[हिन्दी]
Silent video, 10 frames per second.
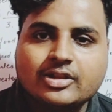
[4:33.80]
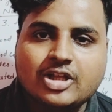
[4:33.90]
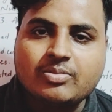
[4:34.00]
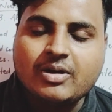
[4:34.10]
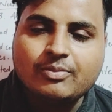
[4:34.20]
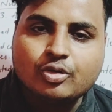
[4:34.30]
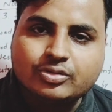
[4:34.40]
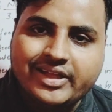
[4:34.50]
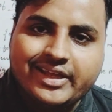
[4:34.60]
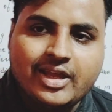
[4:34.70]
तब हम
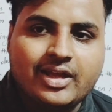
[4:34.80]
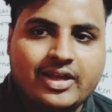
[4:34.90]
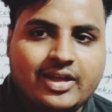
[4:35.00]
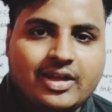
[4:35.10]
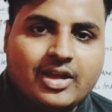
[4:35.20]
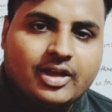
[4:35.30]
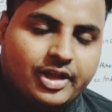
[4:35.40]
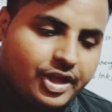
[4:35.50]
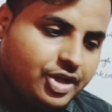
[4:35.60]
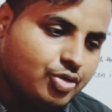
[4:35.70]
लोग देखेंगे
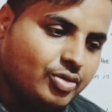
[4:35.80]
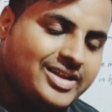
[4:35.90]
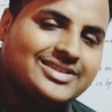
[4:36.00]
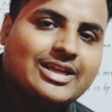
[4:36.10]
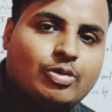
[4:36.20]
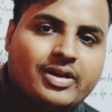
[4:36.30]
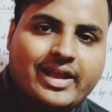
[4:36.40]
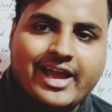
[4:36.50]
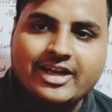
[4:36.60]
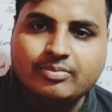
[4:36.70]
कि
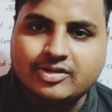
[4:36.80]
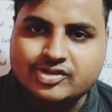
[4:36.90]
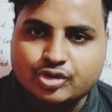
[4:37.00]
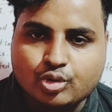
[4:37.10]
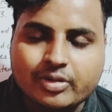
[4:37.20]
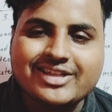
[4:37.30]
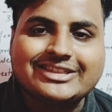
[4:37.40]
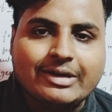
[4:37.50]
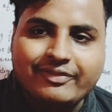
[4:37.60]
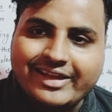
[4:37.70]
यूनिसेलुलर एनिमल्स जो कि
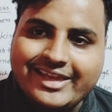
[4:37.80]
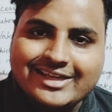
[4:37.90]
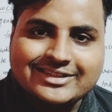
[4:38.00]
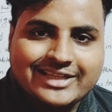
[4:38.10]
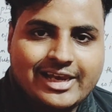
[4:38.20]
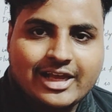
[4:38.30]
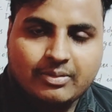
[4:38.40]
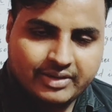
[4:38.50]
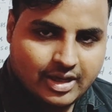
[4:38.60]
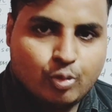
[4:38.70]
सिर्फ एक सेल
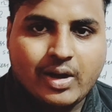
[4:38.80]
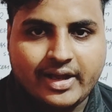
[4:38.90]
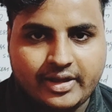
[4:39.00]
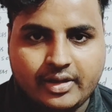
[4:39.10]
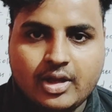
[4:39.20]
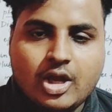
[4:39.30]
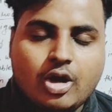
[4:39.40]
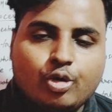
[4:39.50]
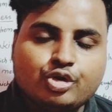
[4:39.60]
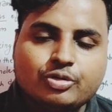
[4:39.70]
का बना हुआ है
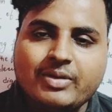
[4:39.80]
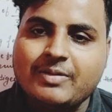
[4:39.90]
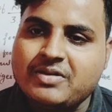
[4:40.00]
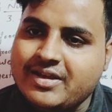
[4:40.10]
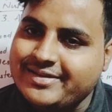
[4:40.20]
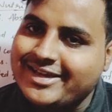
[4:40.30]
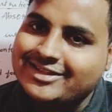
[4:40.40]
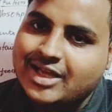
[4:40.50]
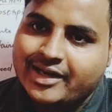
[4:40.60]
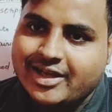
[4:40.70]
उसमें भी
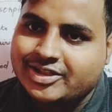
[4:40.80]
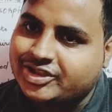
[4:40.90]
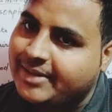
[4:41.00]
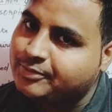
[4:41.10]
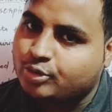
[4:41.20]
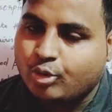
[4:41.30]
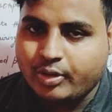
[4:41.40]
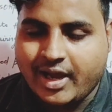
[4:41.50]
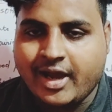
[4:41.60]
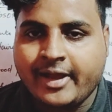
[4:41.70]
ये सारा स्टेप्स
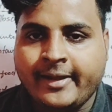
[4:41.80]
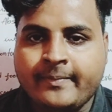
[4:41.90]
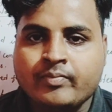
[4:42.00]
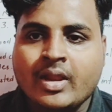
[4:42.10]
हो रहा है